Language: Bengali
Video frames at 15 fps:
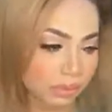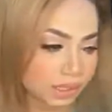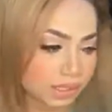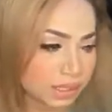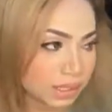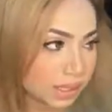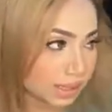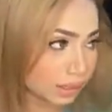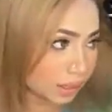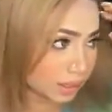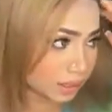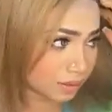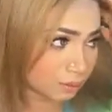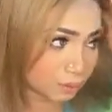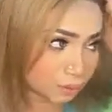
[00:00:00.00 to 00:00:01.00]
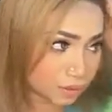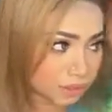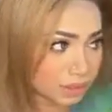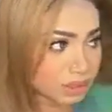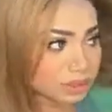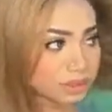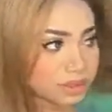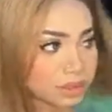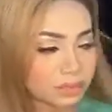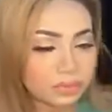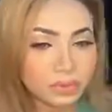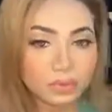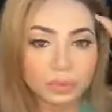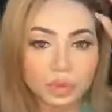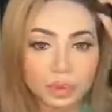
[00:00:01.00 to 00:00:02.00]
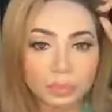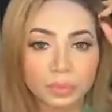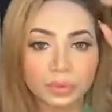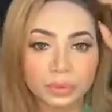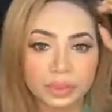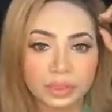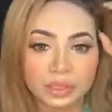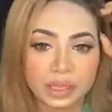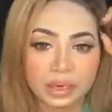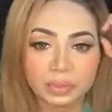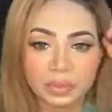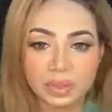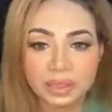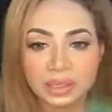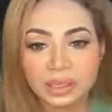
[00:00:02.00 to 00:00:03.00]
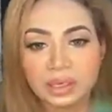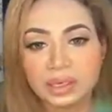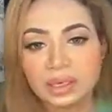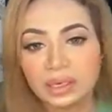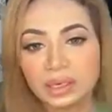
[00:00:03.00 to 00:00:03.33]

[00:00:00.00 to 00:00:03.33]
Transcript: এই যে দেখছেন আমি বলছি না যে ভিউ ড্রপ করতেছে তার মানে